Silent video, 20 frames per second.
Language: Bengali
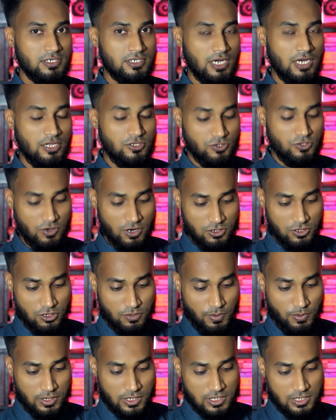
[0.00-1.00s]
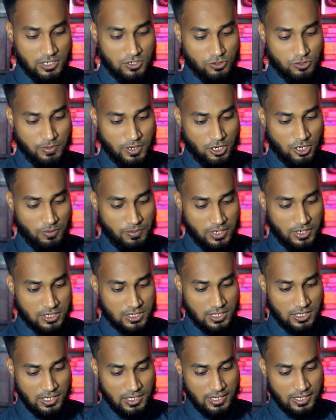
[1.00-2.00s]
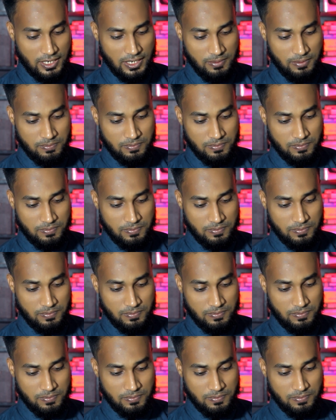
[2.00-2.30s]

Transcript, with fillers: সাহায্য করার জন্য বলতেছি ইউটিউব রিকমেন্ডেশন থেকে